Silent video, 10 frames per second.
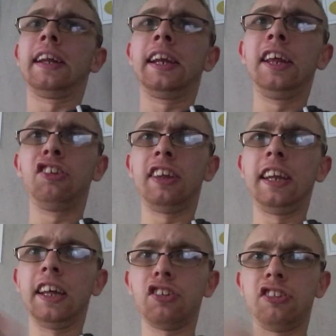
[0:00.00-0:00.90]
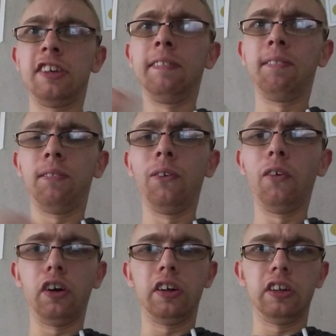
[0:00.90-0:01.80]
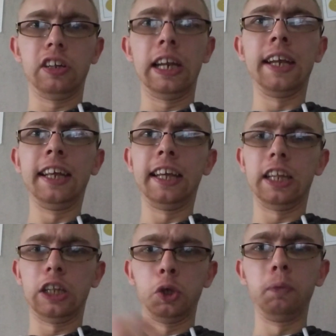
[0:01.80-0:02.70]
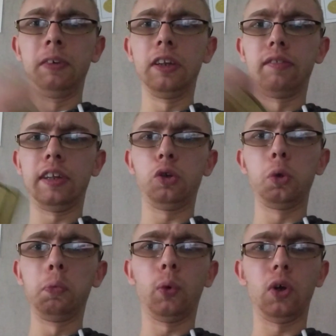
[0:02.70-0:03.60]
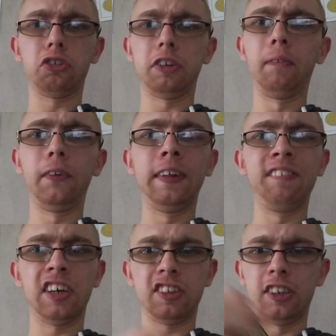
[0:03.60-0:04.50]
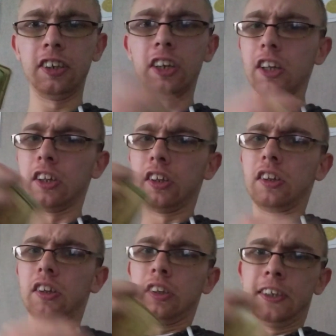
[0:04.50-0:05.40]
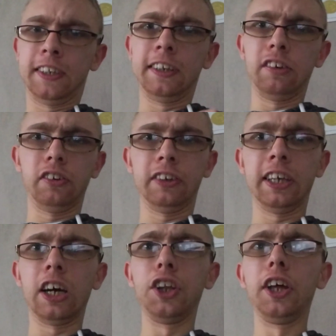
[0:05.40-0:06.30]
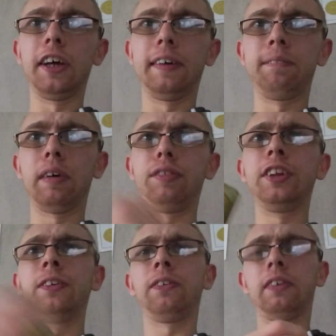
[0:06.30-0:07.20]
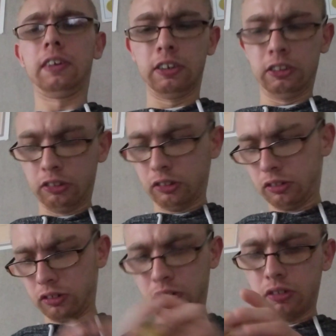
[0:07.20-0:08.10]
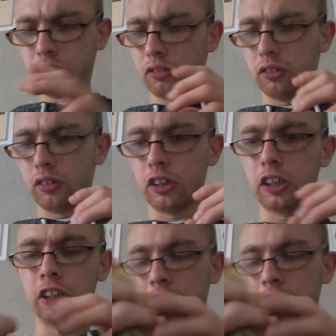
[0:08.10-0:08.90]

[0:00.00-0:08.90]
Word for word: les énergies pour l'année 2022 pour l'ensemble des personnes qui regardent ma vidéo. Allez,